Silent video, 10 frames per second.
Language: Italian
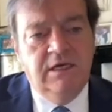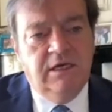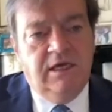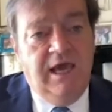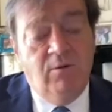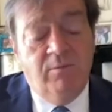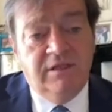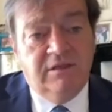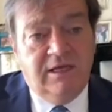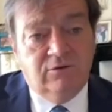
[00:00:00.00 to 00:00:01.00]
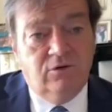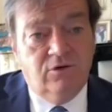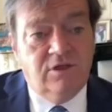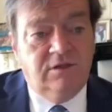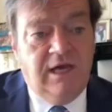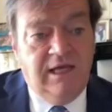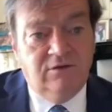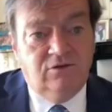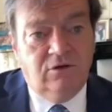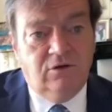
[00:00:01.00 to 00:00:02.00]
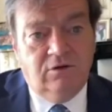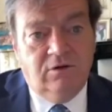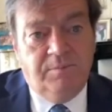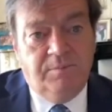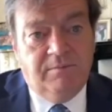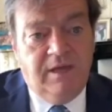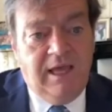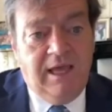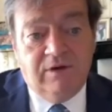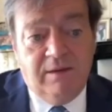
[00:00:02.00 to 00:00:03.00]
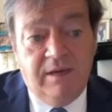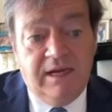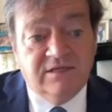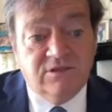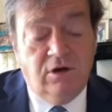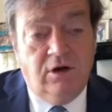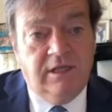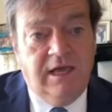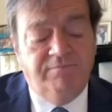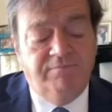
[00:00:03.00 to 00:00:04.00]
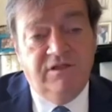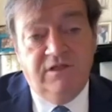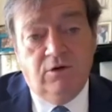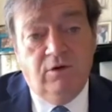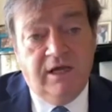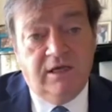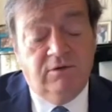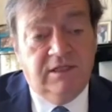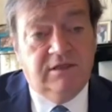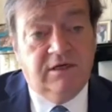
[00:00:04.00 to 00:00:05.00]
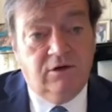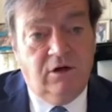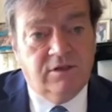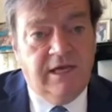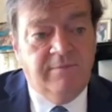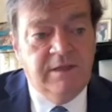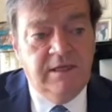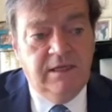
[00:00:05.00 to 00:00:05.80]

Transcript: che ha aumentato così tanto per me è una bella storia. Vi dico anche un'altra cosa.